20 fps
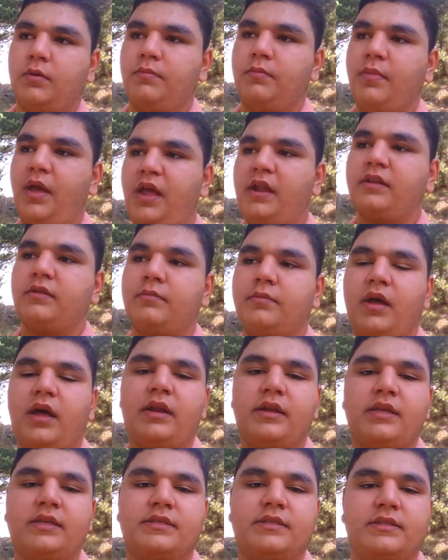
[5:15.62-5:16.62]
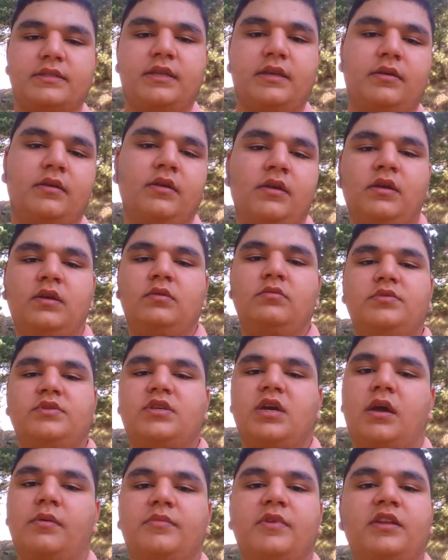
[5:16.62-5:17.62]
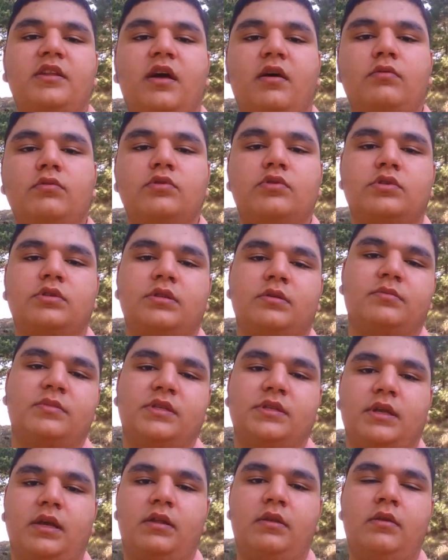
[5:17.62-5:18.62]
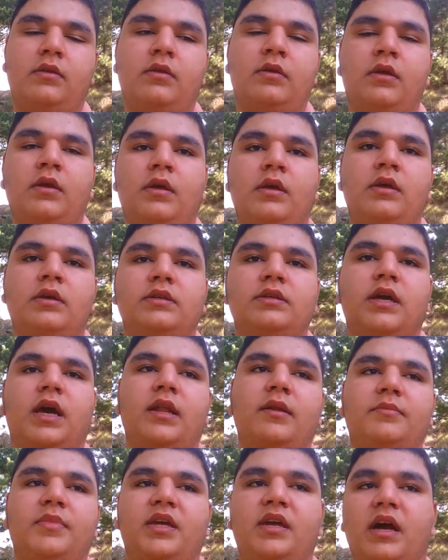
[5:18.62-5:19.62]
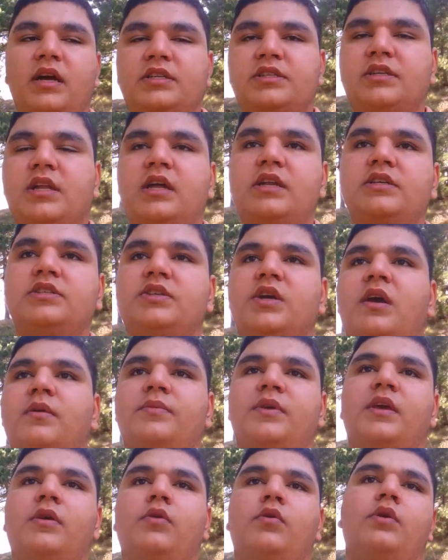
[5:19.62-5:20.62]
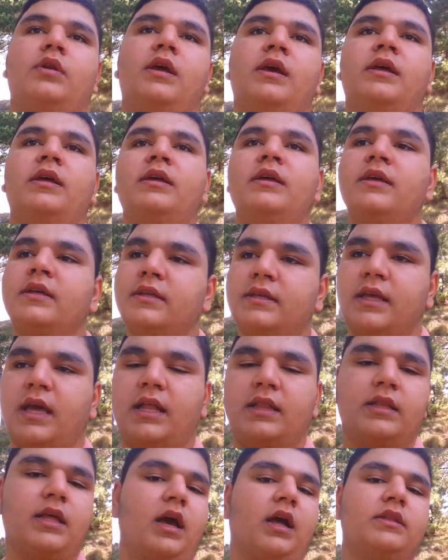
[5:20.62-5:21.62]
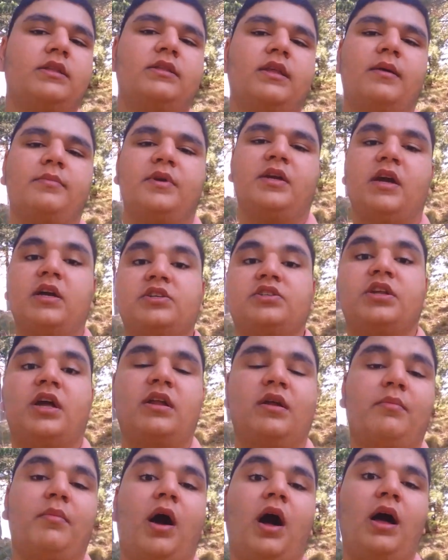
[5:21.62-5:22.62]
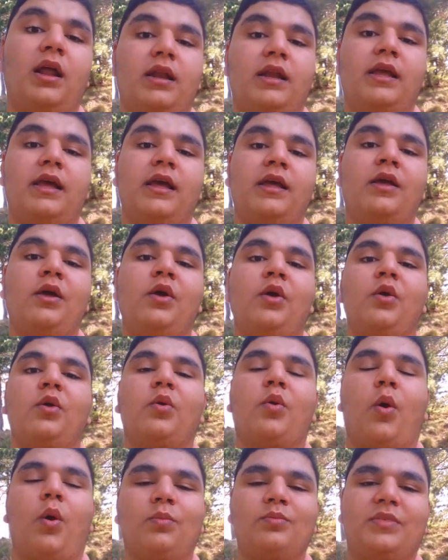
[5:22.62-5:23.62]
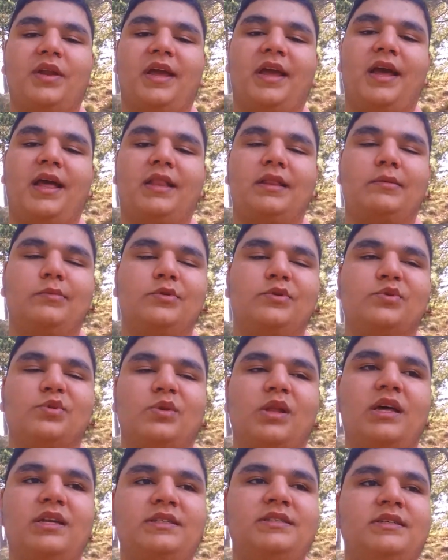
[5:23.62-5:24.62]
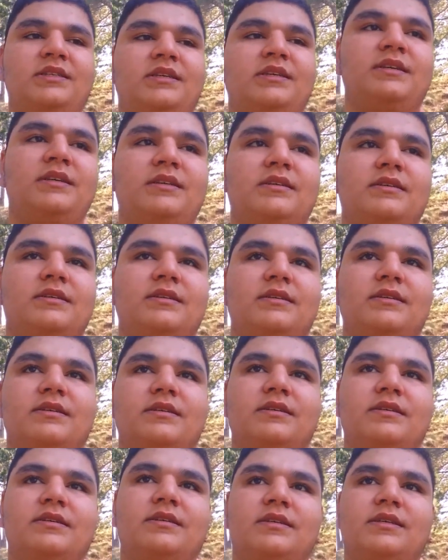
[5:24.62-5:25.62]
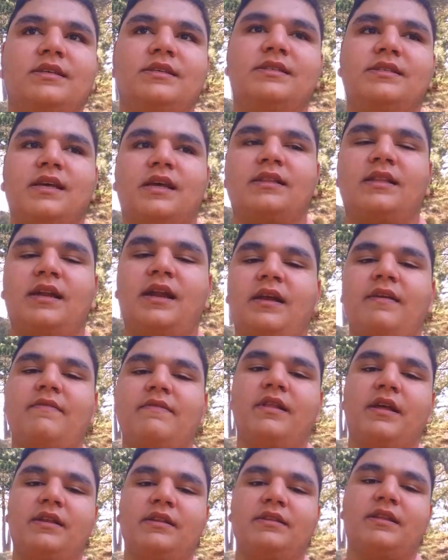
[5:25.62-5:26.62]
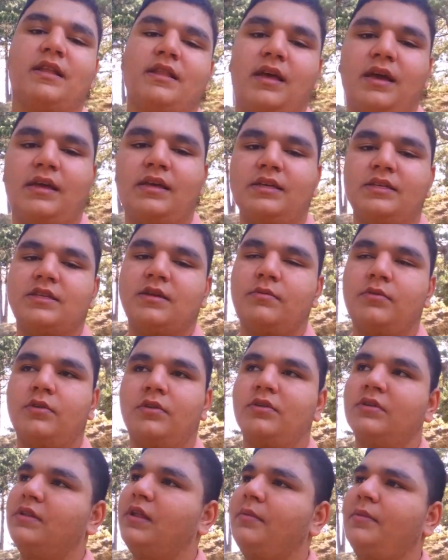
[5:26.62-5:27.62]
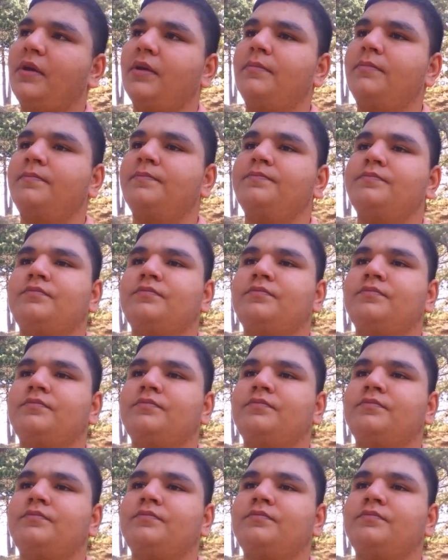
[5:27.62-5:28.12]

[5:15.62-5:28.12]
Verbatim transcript: Yani merkezinde caminin avlusunda misal. Yani birkaç tane camiye öyle geldi. Hatta birkaç tane mahalleye komple geldi bu sular. Ee, insanlar evlerinde dahi içebiliyordu. Tabi